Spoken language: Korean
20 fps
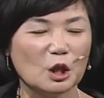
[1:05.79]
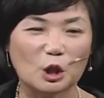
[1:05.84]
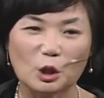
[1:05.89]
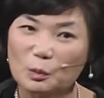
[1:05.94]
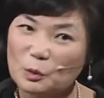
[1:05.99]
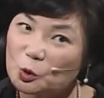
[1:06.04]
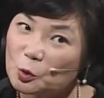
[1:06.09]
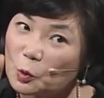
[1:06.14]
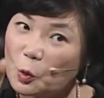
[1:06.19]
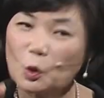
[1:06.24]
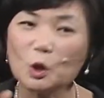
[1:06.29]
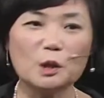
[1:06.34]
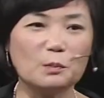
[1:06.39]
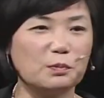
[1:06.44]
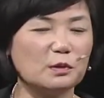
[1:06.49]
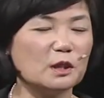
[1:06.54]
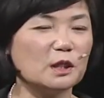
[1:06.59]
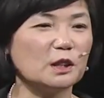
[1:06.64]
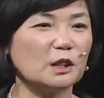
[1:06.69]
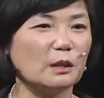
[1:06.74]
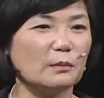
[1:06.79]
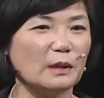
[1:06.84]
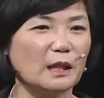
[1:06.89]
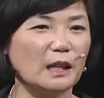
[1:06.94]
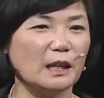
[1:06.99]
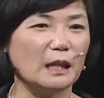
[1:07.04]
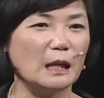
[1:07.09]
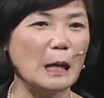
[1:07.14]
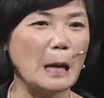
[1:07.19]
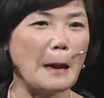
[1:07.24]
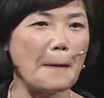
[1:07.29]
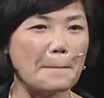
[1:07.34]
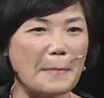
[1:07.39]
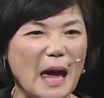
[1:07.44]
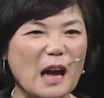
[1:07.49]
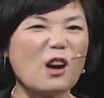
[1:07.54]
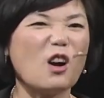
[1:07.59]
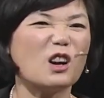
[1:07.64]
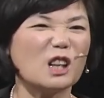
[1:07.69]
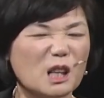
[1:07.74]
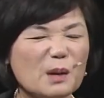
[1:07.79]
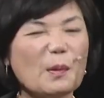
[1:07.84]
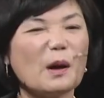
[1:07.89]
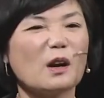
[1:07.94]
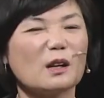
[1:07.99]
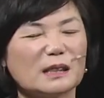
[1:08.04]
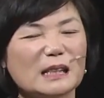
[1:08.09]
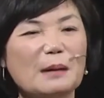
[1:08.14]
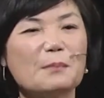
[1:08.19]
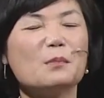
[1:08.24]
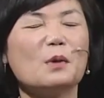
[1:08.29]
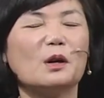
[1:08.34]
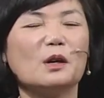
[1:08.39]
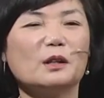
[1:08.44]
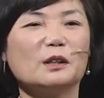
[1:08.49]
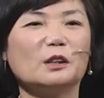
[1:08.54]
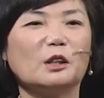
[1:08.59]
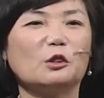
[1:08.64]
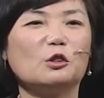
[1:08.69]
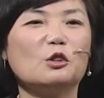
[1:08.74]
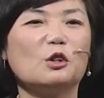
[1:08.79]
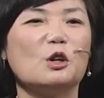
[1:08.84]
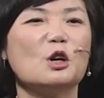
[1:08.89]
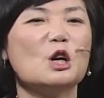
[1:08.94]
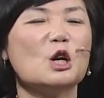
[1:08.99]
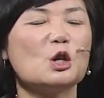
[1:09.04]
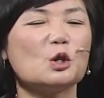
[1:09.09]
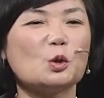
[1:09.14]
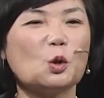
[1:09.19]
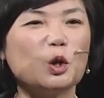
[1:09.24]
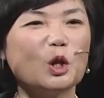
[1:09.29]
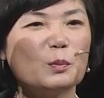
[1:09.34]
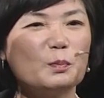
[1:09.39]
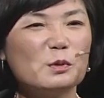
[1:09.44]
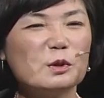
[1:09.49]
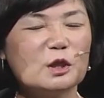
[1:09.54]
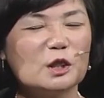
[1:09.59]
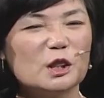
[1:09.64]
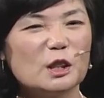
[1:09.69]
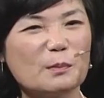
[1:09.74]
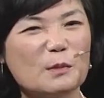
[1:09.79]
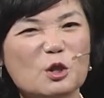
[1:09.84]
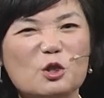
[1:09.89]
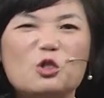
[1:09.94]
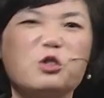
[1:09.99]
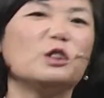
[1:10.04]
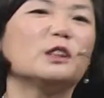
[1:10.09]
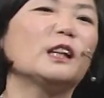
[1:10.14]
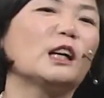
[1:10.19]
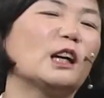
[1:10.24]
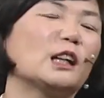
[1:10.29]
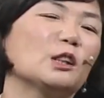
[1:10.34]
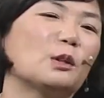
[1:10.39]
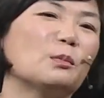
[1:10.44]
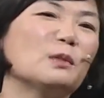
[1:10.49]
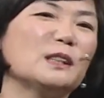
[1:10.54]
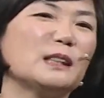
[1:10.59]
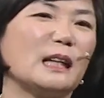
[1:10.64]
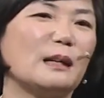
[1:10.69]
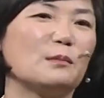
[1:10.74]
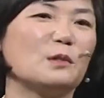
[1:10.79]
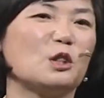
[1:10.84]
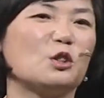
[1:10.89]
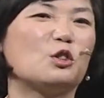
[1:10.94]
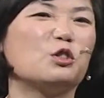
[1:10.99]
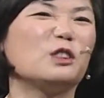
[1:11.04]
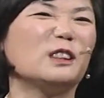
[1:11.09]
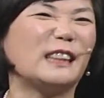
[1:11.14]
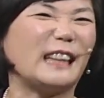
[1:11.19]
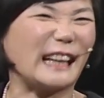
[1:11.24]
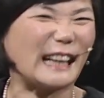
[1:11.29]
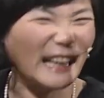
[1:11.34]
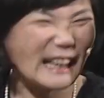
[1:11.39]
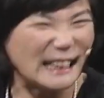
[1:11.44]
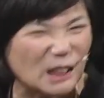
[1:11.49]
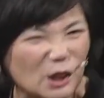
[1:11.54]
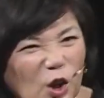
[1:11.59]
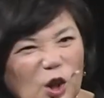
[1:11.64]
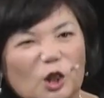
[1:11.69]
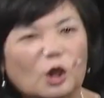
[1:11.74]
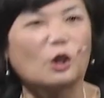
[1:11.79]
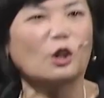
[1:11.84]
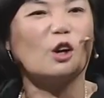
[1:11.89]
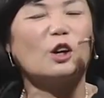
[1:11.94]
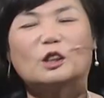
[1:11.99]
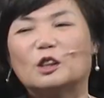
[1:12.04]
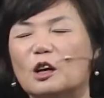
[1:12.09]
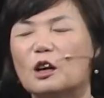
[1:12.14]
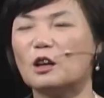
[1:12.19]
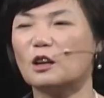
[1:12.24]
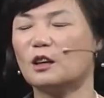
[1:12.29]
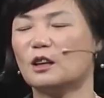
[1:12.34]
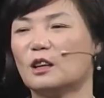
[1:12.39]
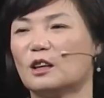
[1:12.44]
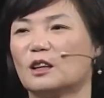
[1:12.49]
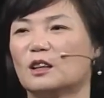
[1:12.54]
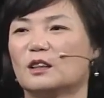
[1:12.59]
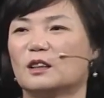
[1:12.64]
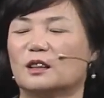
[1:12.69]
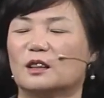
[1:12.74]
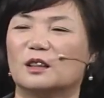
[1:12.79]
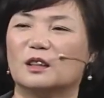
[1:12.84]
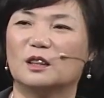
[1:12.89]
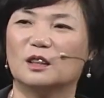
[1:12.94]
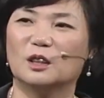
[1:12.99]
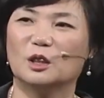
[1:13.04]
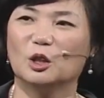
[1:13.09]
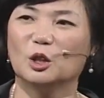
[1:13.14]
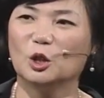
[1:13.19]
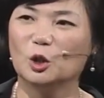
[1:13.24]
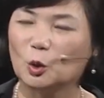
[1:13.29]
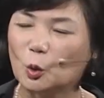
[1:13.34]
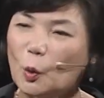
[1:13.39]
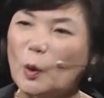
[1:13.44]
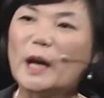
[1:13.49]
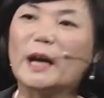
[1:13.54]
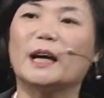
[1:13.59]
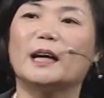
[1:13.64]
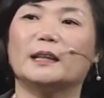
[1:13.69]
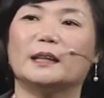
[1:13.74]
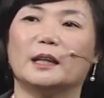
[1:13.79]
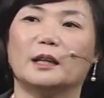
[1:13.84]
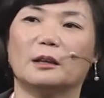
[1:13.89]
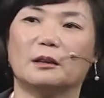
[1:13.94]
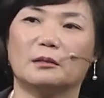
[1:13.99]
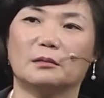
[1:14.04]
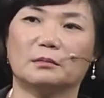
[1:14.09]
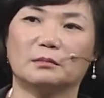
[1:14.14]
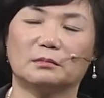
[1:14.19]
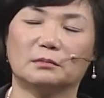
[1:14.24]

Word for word: 여러분, 손익분기점이 백억, 이백억, 삼백억이라도 손익분기점이 죽을 때까지 없는 사람은요, 죽을 때까지 허덕허덕 노예가 돼요.